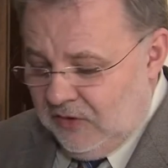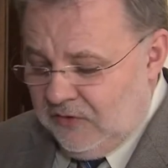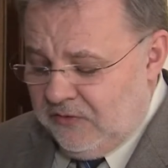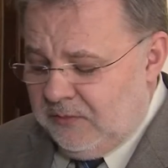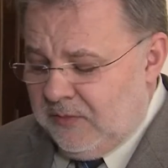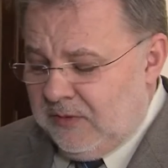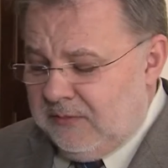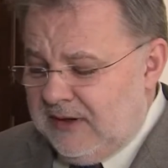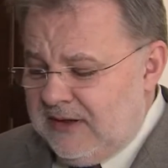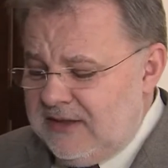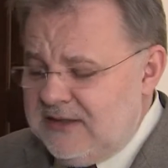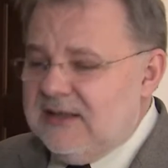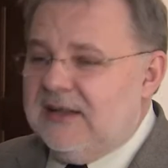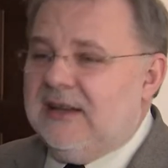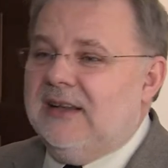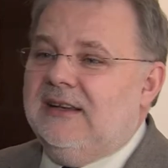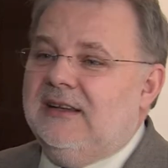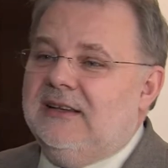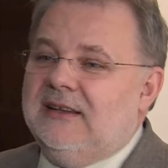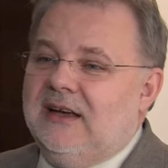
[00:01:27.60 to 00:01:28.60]
W momencie,
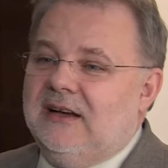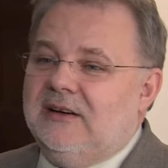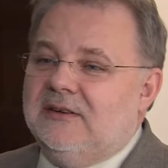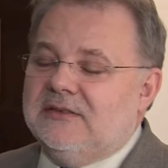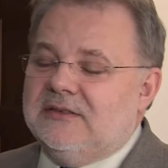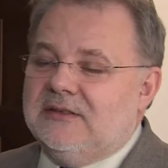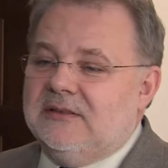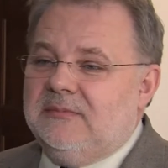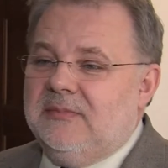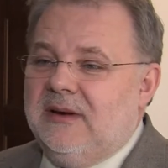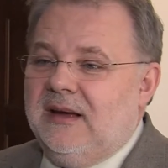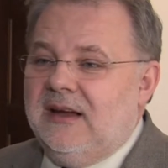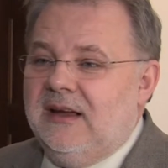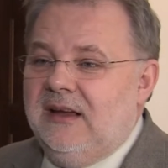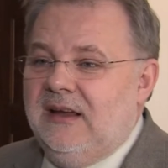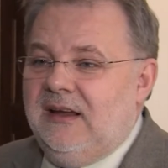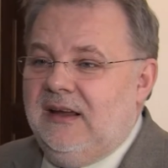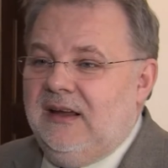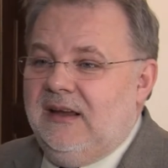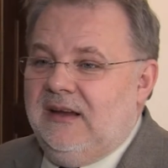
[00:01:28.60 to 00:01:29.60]
kiedy ta osoba
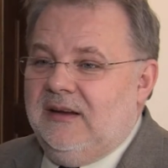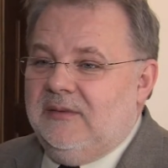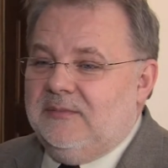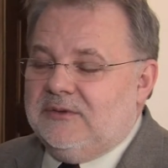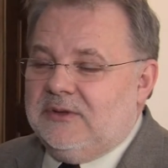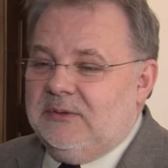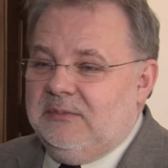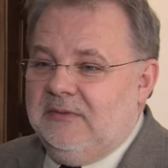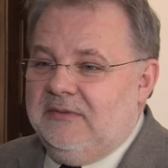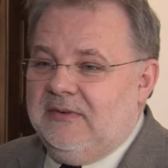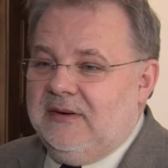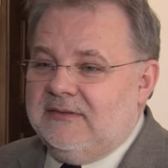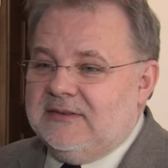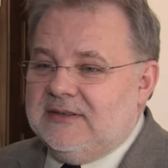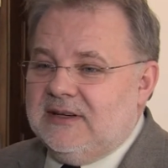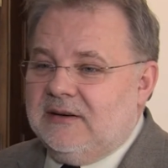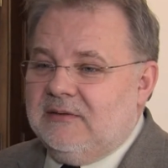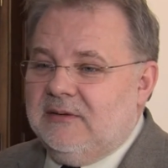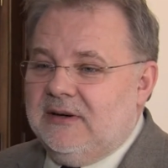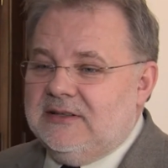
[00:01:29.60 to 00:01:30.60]
przebywa w
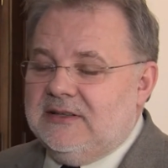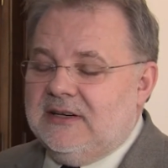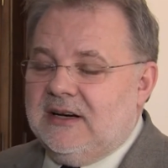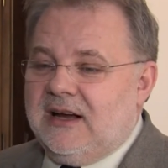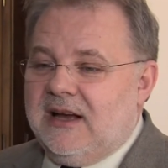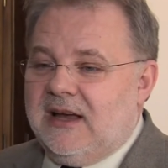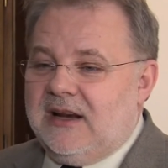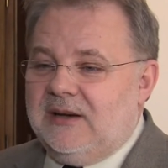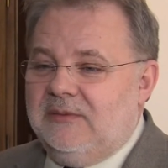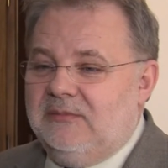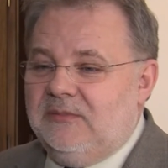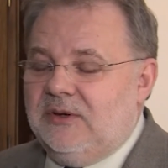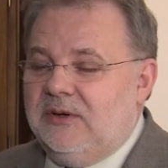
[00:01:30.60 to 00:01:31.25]
zakładzie karnym,